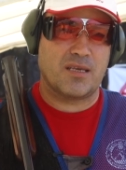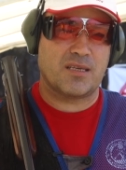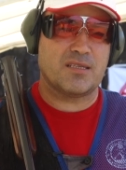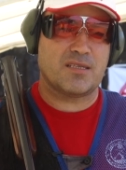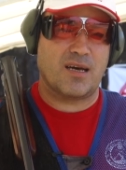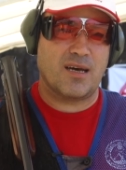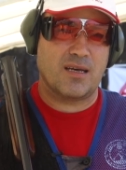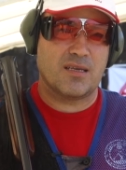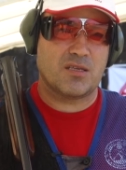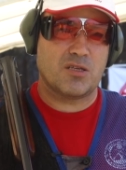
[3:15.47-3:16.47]
2 sağ,
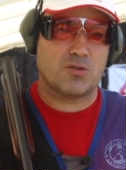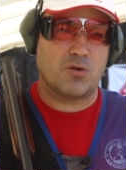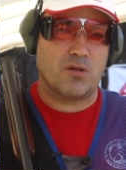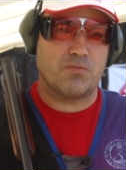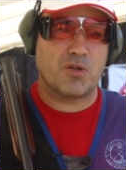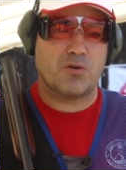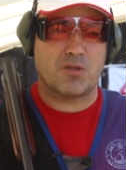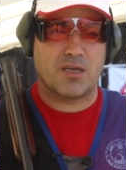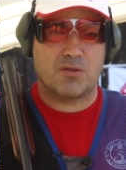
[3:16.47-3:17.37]
2 sol, 1 orta